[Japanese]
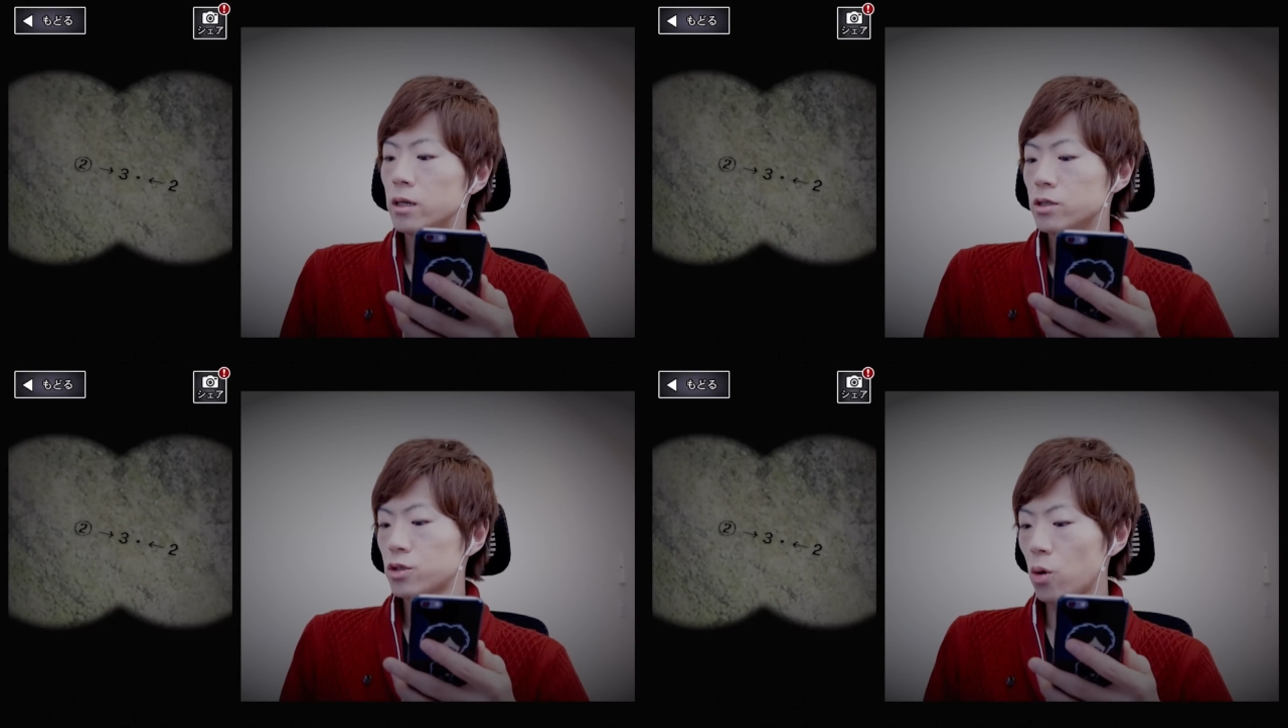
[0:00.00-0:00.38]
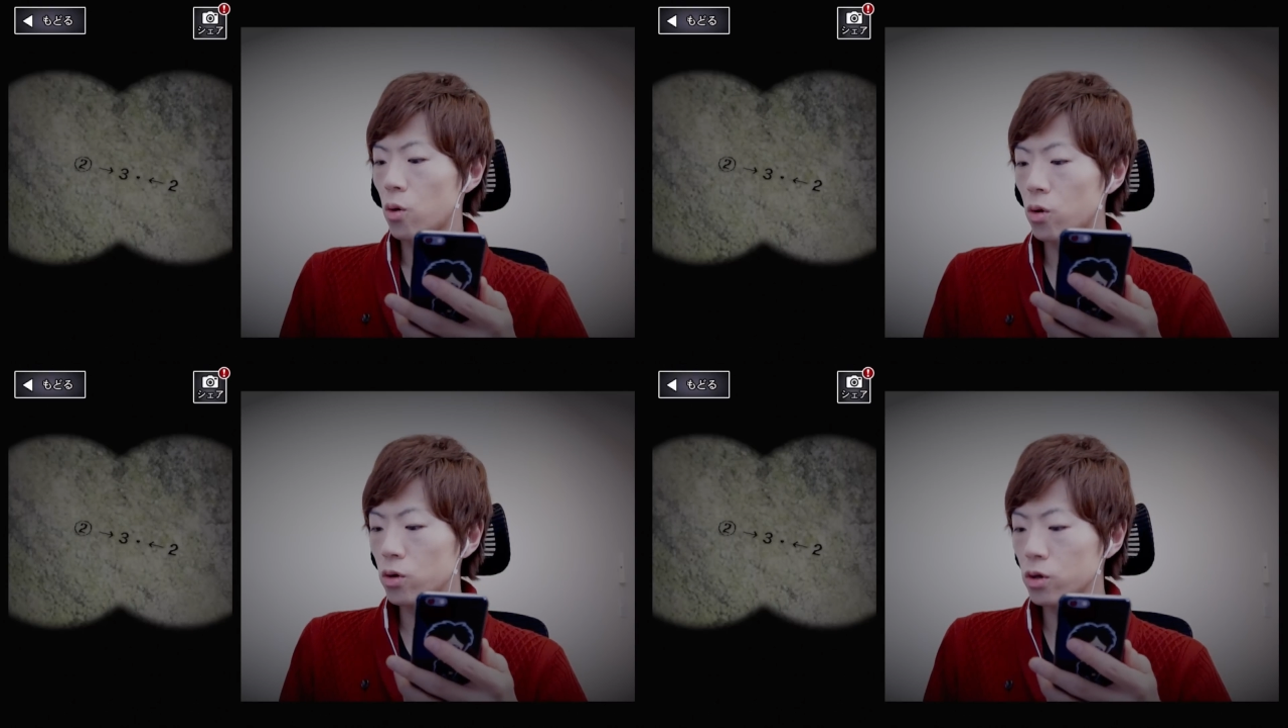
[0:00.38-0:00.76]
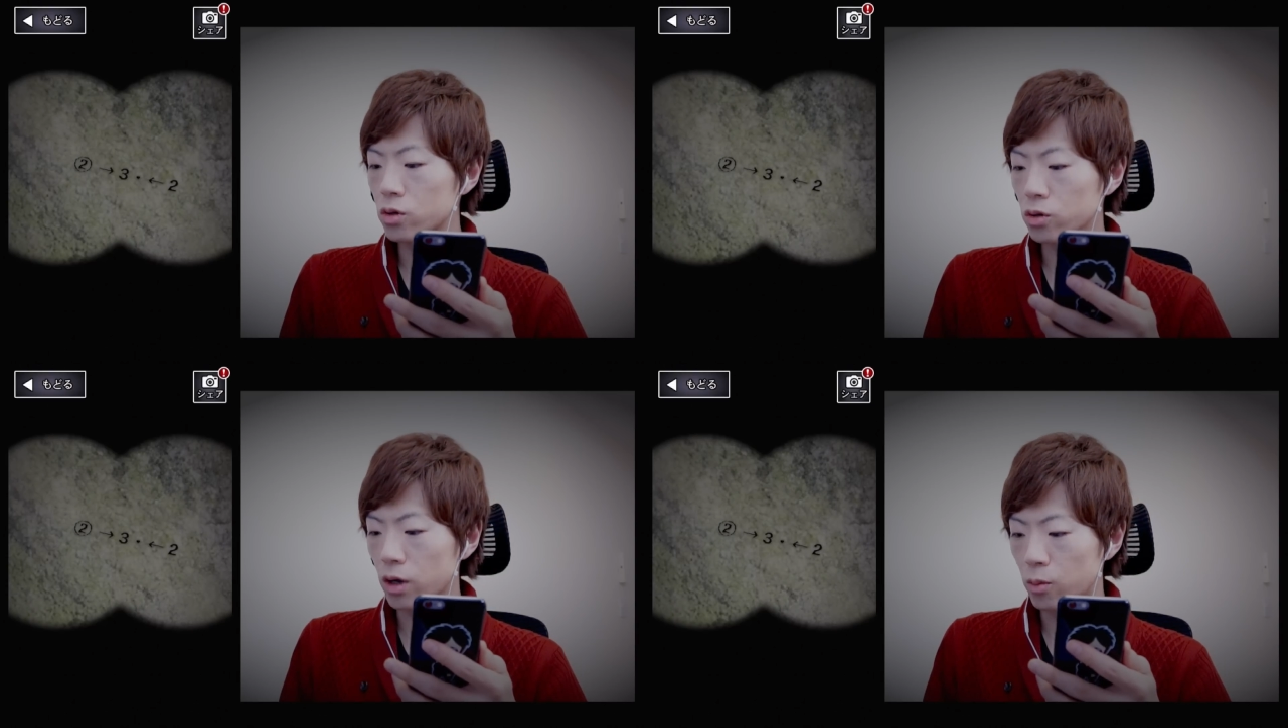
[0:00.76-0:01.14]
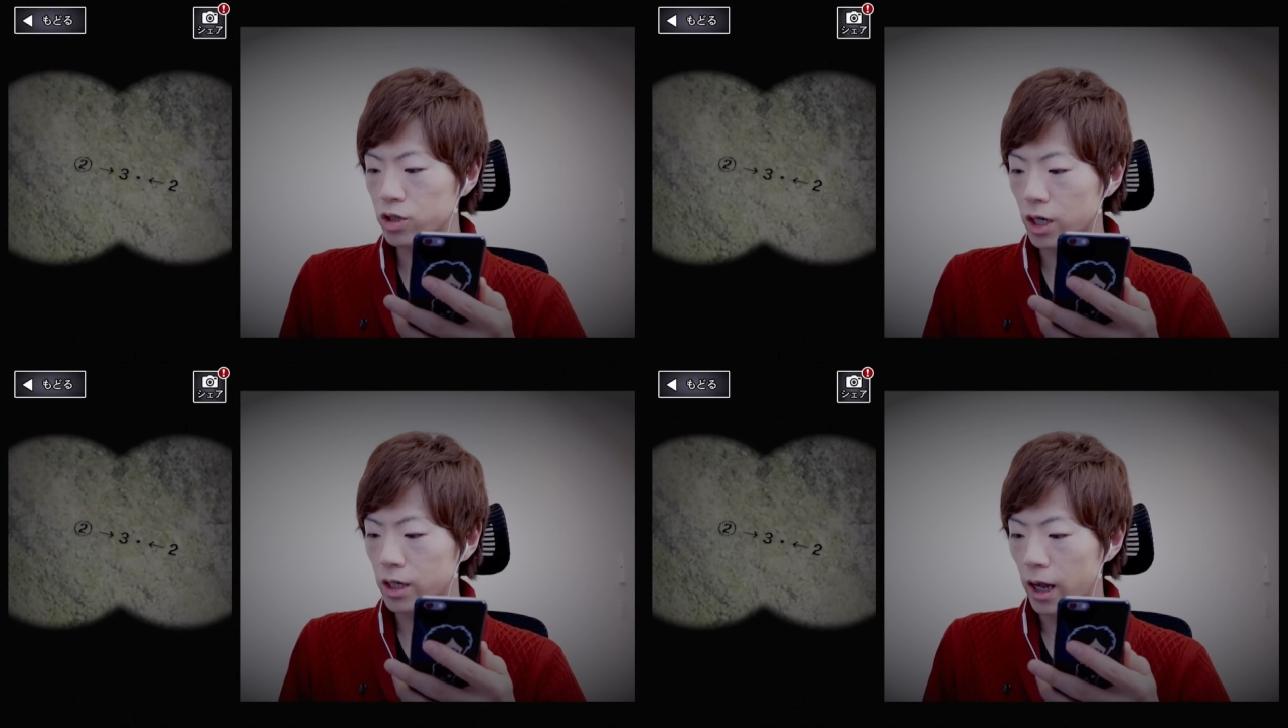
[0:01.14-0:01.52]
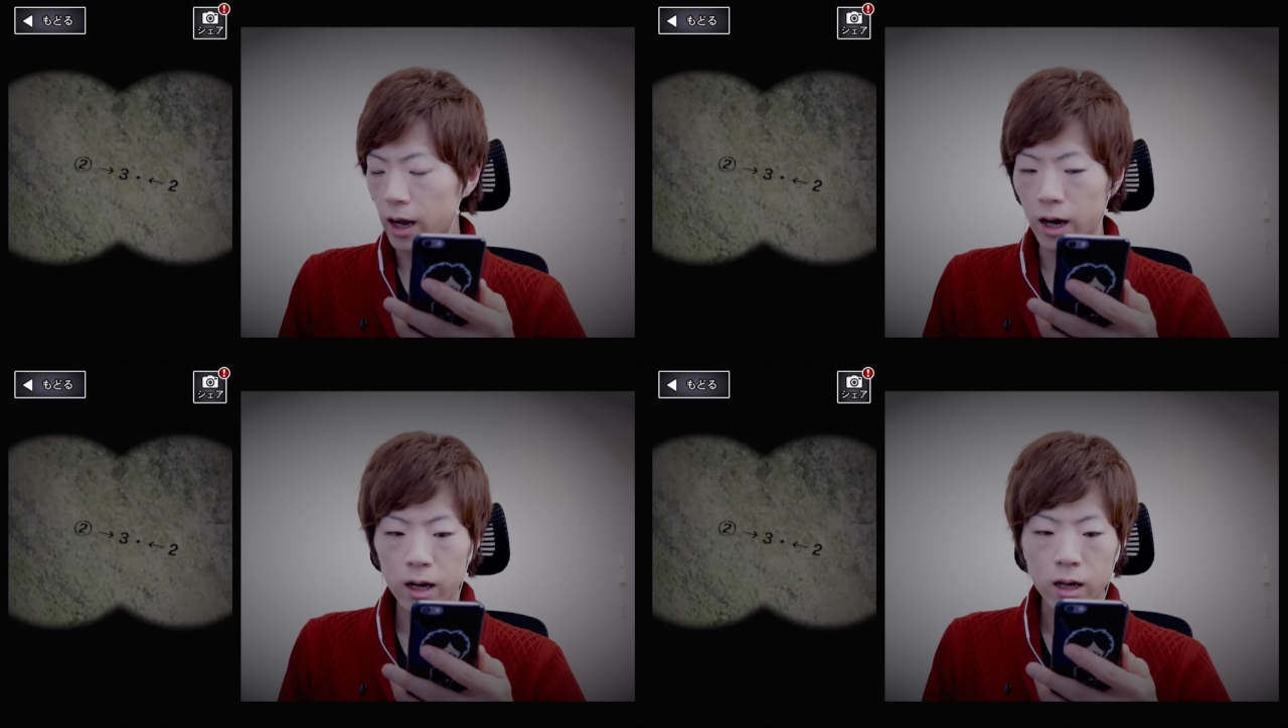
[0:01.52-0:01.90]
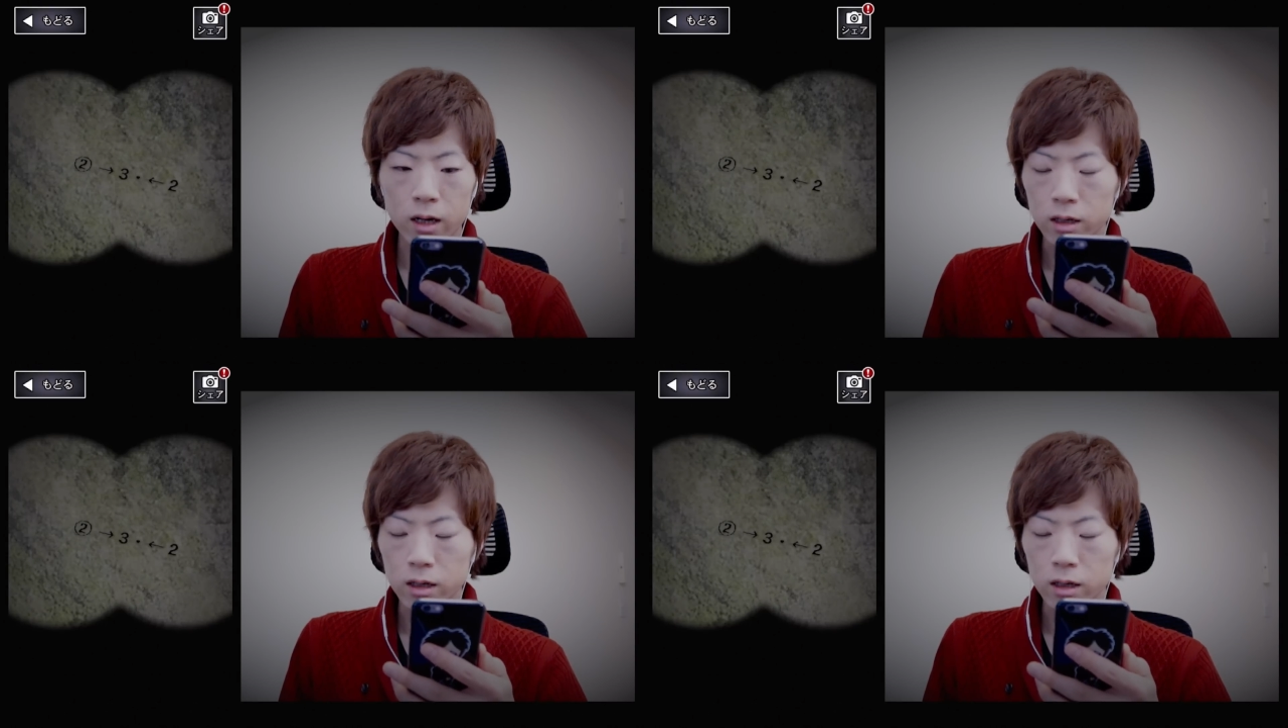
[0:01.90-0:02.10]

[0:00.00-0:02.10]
そういうことがもしかしてあ